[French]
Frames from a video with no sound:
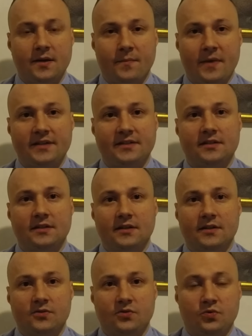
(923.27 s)
mars,
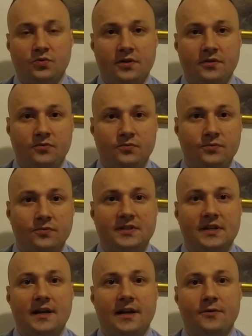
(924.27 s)
tu donnes tout ton
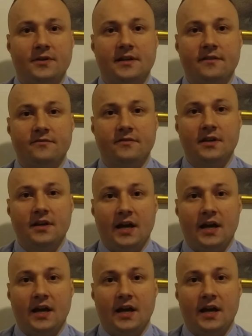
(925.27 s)
salaire à l'URSAF.